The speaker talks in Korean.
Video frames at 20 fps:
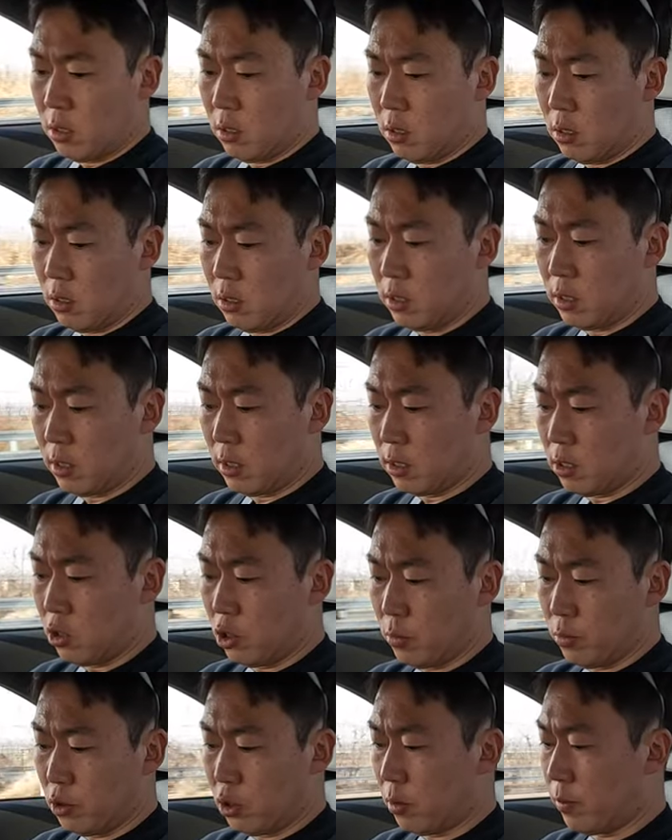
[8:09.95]
일단
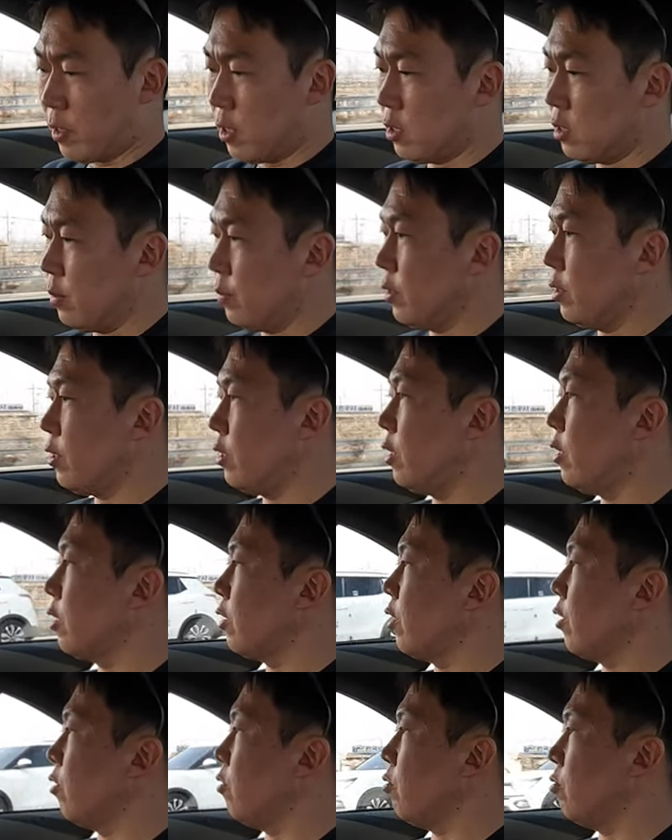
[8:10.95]
그거부터 말씀을
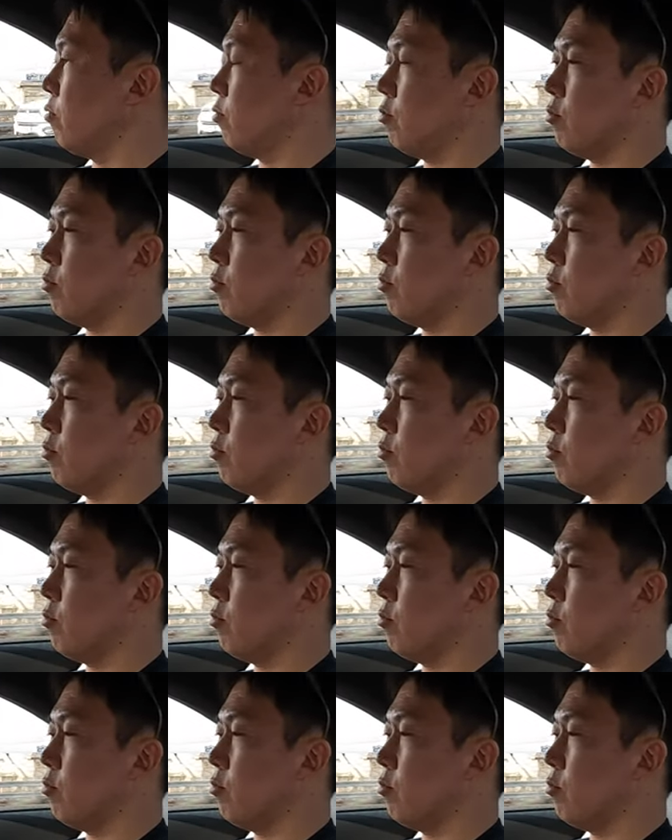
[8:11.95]
드릴게요.